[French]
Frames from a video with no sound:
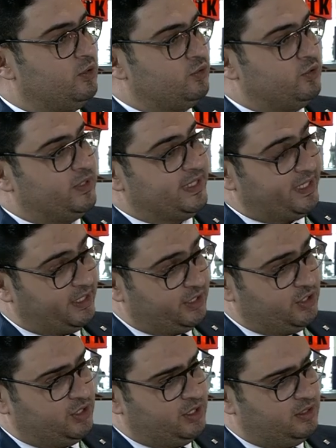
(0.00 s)
est aussi très
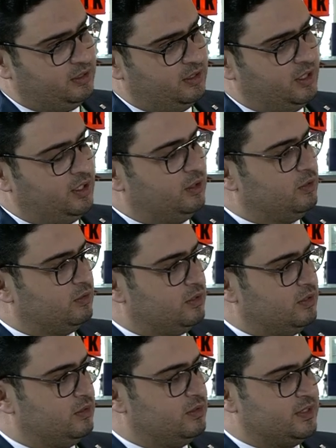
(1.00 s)
rigide. Mhm. Donc
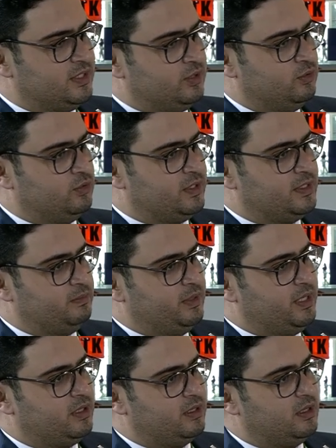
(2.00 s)
ces deux
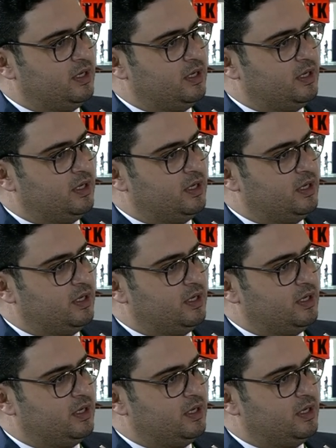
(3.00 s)
aspects-là